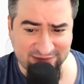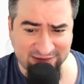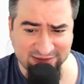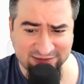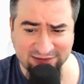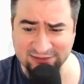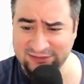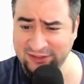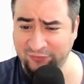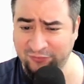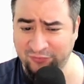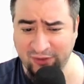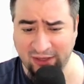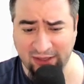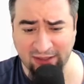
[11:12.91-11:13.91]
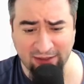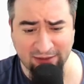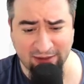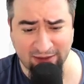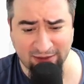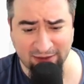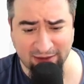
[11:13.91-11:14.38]
Esses dias eu fui lá na,
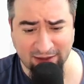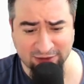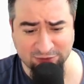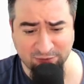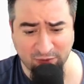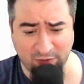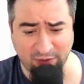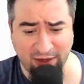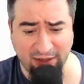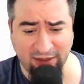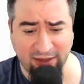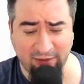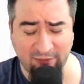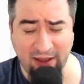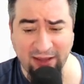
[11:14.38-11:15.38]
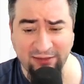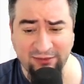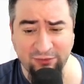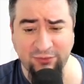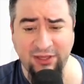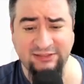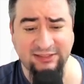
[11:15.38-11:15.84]
na, na casa do meu cunhado. Ela, ai, tio, o
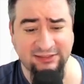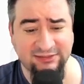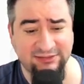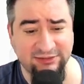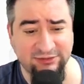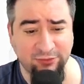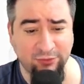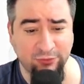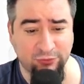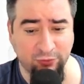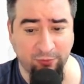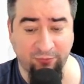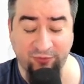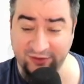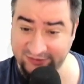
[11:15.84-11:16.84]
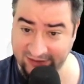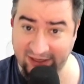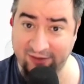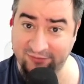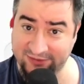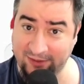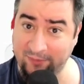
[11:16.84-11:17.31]
que, que você assiste no YouTube? Eu falei, você quer
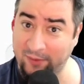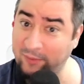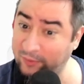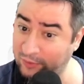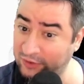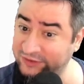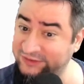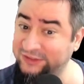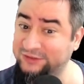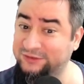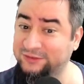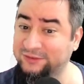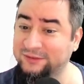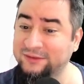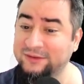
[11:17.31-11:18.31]
saber mesmo que eu assisto?